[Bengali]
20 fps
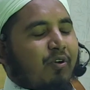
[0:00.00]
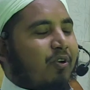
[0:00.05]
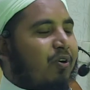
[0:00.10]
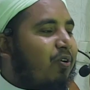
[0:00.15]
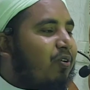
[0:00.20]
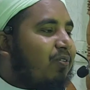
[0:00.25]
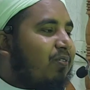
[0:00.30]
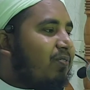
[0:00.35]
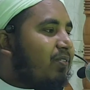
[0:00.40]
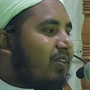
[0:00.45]
করো
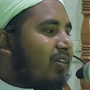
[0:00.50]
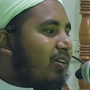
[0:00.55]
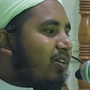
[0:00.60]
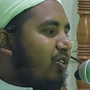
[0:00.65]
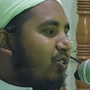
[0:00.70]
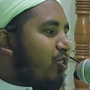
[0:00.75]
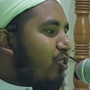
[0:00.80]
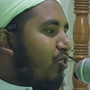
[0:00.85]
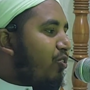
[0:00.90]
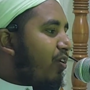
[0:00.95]

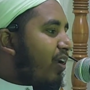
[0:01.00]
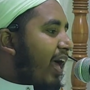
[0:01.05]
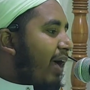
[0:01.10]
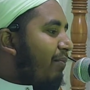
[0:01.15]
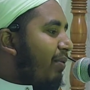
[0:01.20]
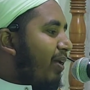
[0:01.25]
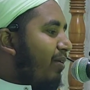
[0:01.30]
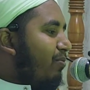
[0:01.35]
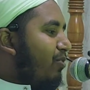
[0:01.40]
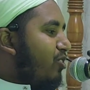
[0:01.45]
শুধু
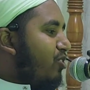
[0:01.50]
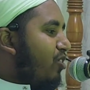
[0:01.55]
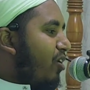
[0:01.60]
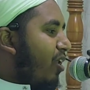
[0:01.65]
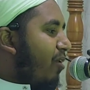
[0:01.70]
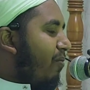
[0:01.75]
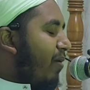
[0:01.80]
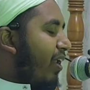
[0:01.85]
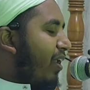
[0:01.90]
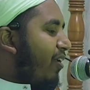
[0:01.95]
নামেই
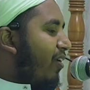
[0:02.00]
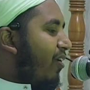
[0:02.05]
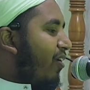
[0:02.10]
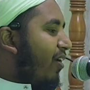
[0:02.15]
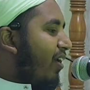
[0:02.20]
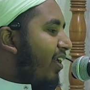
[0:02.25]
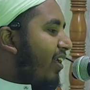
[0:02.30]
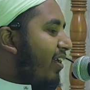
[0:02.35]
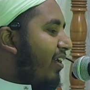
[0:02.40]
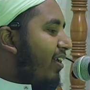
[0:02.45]
মুসলমান
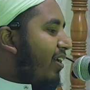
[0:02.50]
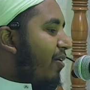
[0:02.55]
নয়